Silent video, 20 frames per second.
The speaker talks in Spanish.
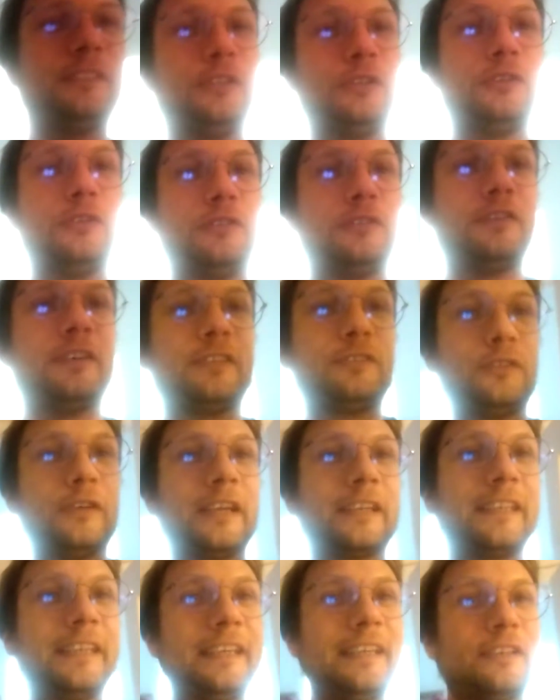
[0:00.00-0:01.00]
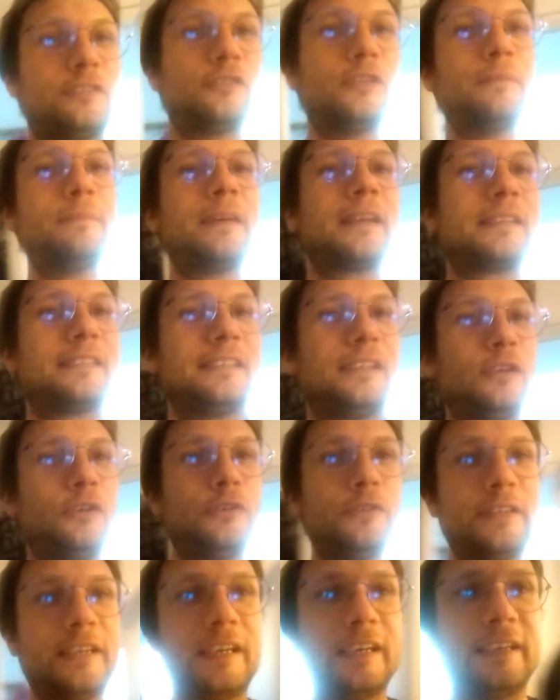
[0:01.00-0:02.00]
Yo estoy aquí, estoy en
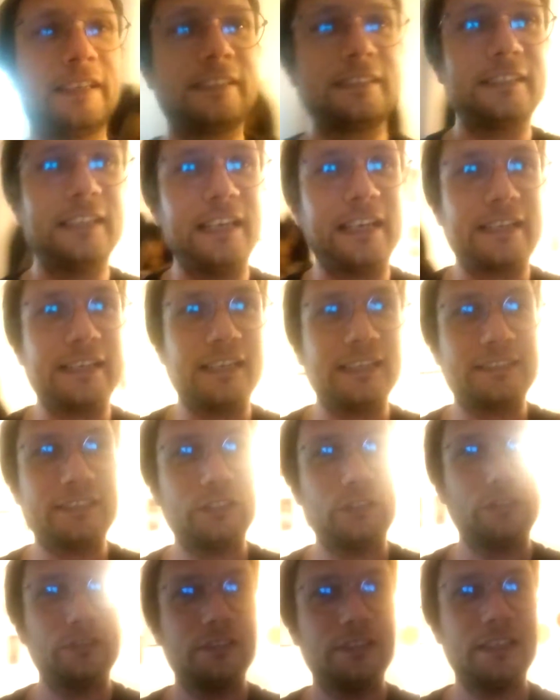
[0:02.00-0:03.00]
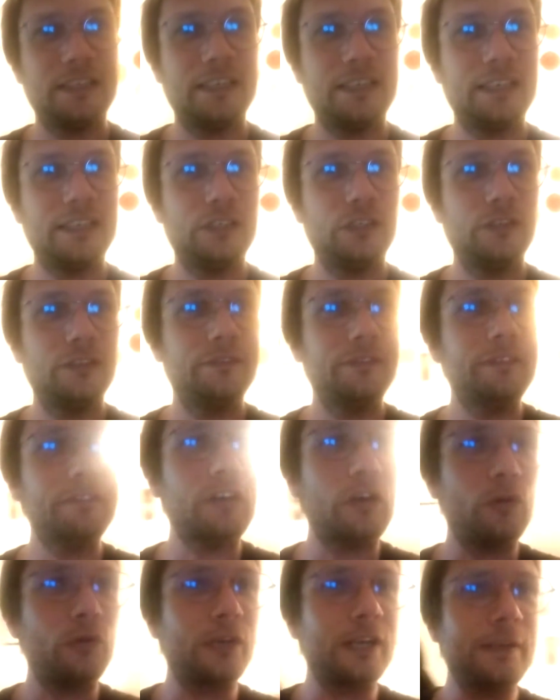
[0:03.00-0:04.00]
Barcelona, esta es la casa donde, donde vivo
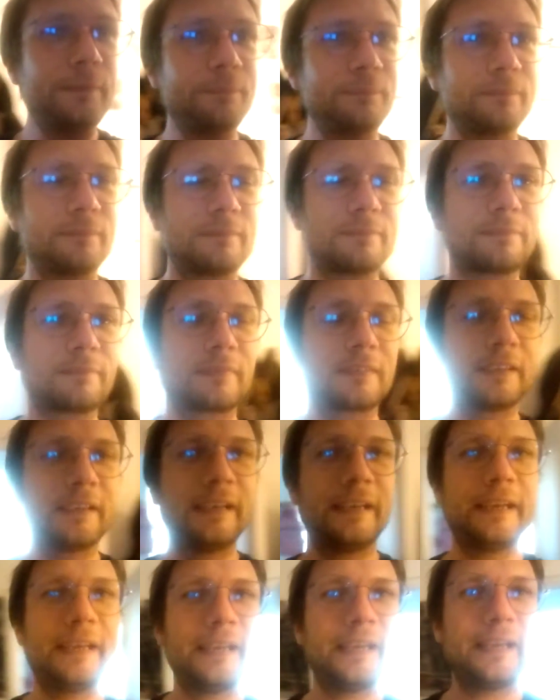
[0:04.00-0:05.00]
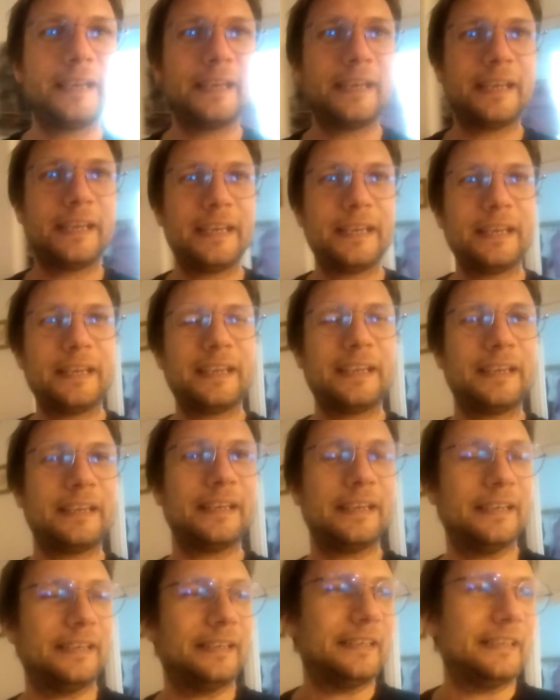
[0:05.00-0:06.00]
ahora.
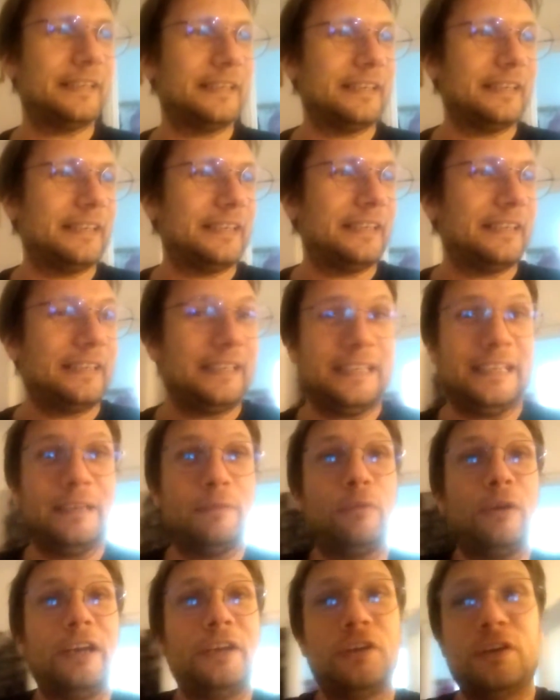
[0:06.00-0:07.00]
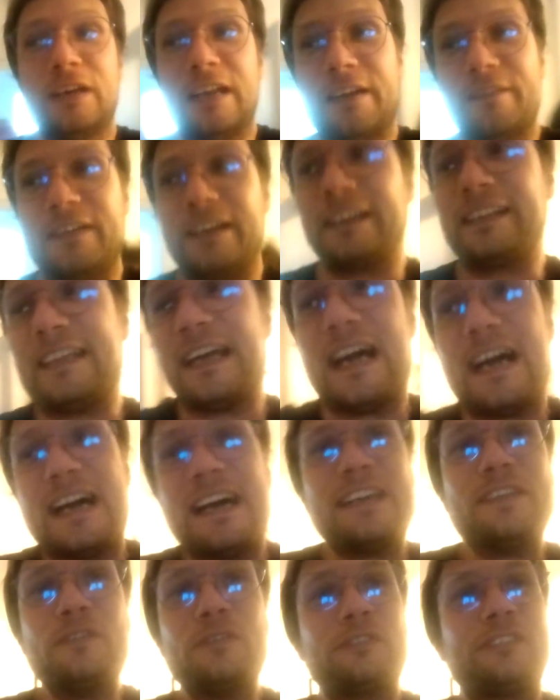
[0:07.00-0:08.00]
Eh, y bueno, la
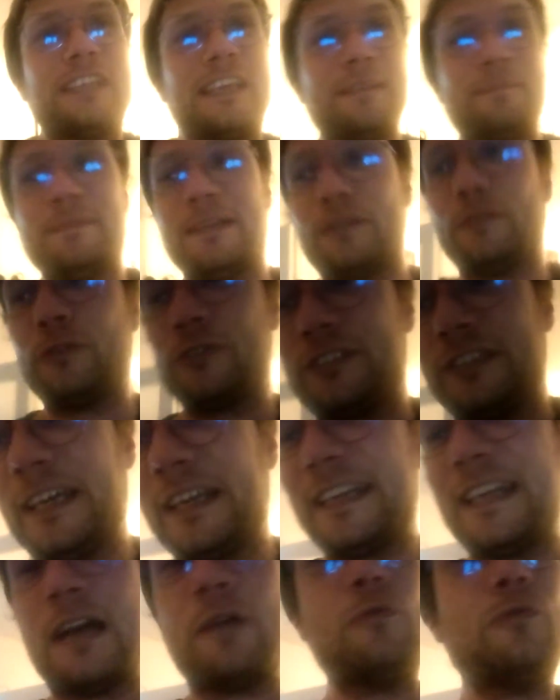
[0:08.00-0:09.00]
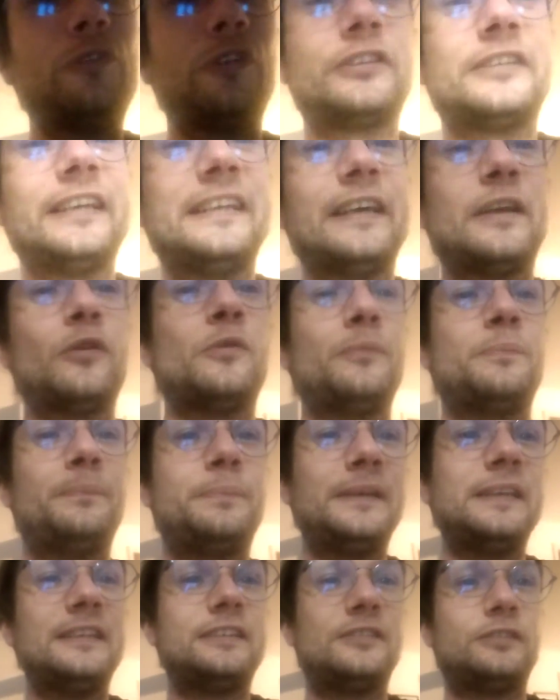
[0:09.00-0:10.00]
verdad, no sé, me gustaría uno tener un
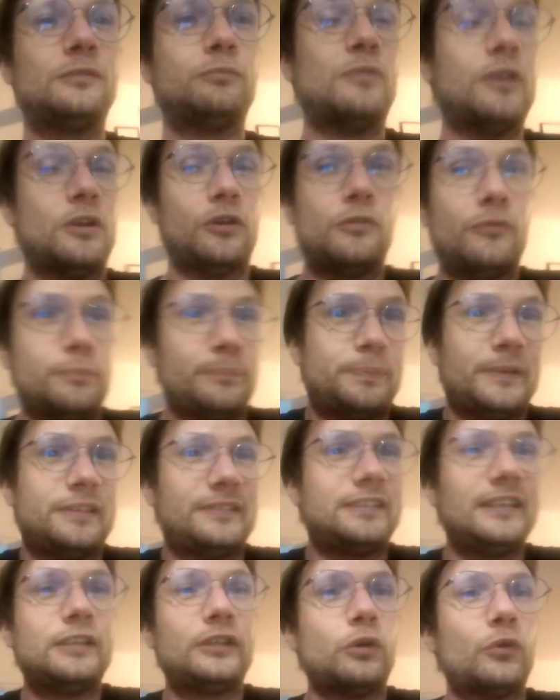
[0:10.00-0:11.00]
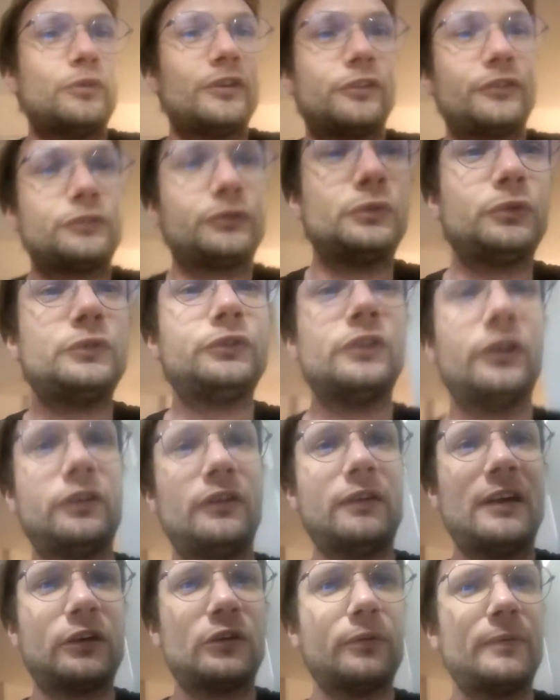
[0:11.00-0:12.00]
piso, bueno, un pisito, un estudio,
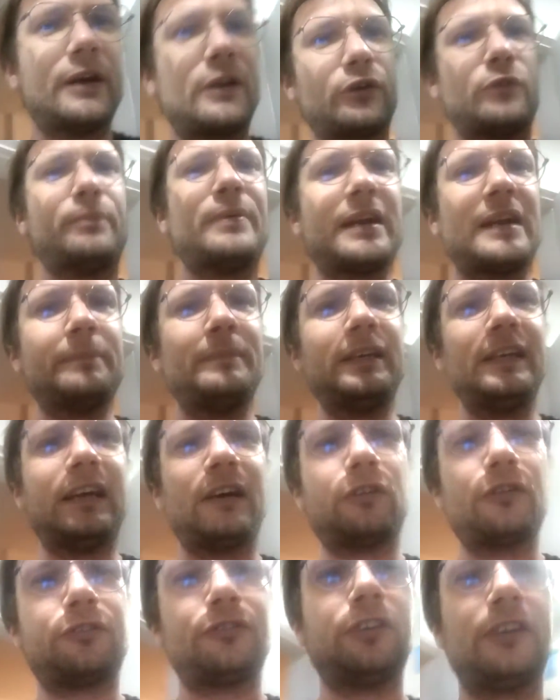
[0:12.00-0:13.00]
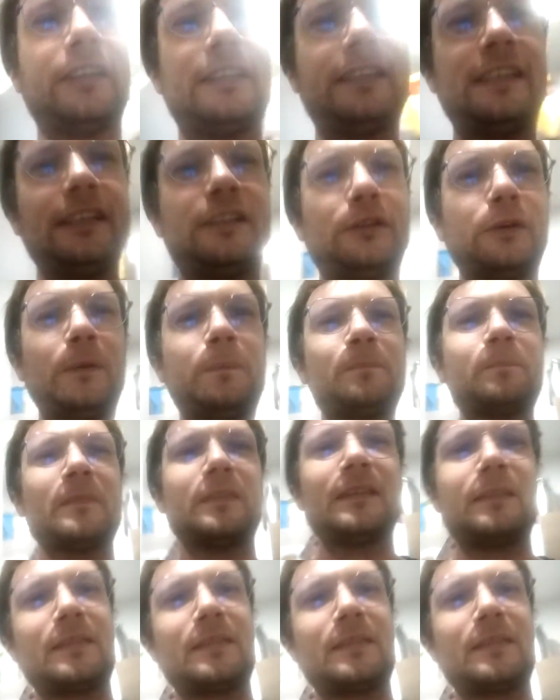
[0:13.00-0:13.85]
¿no? Algo, algo para mí, algo chiquitito.